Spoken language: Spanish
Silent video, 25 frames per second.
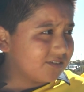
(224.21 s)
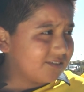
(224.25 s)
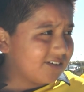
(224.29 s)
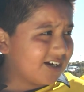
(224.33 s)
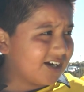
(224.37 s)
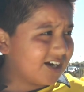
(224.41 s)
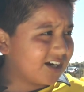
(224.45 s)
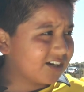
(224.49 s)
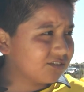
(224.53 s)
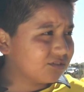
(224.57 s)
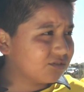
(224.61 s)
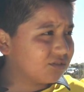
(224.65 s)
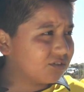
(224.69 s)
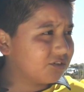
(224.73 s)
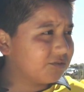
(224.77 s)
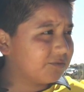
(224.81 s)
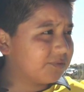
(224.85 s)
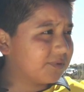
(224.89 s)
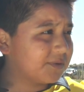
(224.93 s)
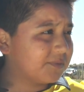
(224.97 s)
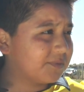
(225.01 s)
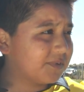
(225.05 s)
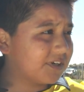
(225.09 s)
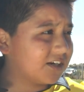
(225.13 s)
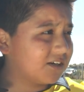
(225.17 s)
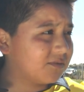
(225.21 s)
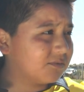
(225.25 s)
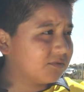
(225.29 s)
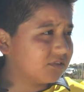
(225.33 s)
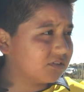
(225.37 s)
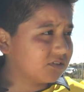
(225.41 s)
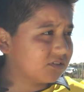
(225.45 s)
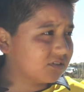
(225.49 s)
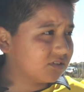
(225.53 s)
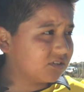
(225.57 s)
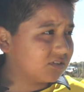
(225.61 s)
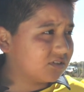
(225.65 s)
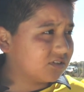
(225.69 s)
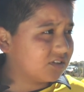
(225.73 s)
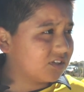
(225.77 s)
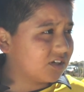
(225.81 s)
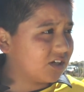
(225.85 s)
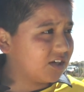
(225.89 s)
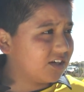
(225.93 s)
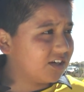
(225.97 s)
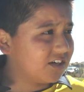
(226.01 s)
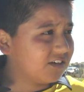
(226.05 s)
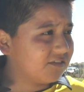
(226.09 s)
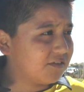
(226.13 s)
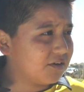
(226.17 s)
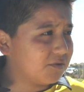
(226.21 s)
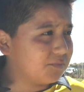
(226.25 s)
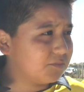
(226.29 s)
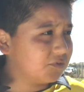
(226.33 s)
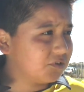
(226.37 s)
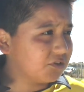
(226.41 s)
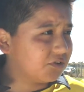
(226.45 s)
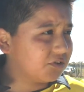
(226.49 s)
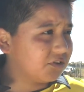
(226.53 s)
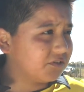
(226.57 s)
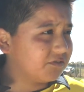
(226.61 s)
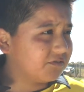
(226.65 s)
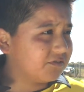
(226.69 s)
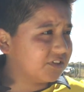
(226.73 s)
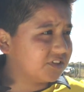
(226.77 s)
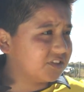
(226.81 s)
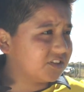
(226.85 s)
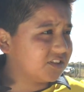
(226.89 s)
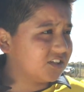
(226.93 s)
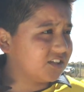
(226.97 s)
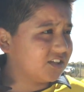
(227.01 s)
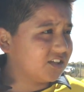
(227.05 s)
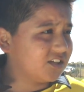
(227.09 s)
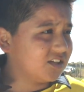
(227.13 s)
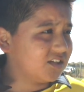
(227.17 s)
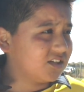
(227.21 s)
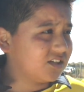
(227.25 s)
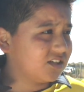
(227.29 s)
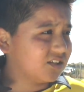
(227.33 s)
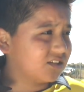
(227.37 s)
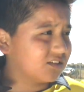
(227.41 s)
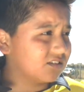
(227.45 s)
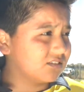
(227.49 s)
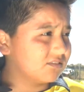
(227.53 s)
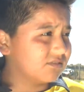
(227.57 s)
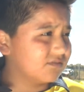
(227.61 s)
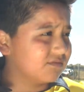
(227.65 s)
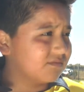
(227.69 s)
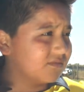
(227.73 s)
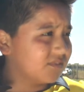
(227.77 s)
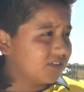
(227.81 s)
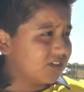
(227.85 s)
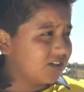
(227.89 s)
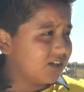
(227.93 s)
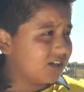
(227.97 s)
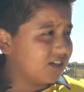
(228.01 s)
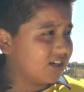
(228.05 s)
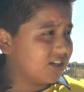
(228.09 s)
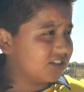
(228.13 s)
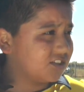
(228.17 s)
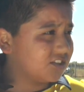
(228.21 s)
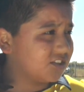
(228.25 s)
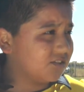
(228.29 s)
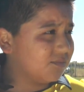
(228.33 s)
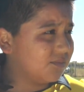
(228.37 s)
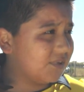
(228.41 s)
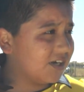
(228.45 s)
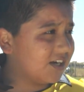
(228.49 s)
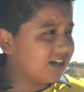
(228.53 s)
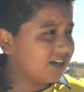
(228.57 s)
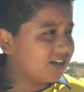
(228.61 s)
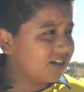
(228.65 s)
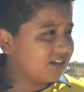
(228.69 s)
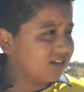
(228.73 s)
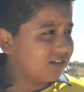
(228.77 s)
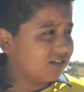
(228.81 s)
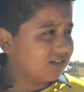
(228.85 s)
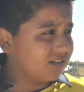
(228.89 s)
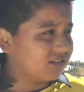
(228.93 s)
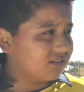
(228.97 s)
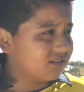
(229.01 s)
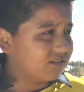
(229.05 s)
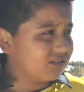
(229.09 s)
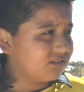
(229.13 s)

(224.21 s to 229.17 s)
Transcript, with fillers: harto nos preparamos, entrenábamos dos veces a la semana,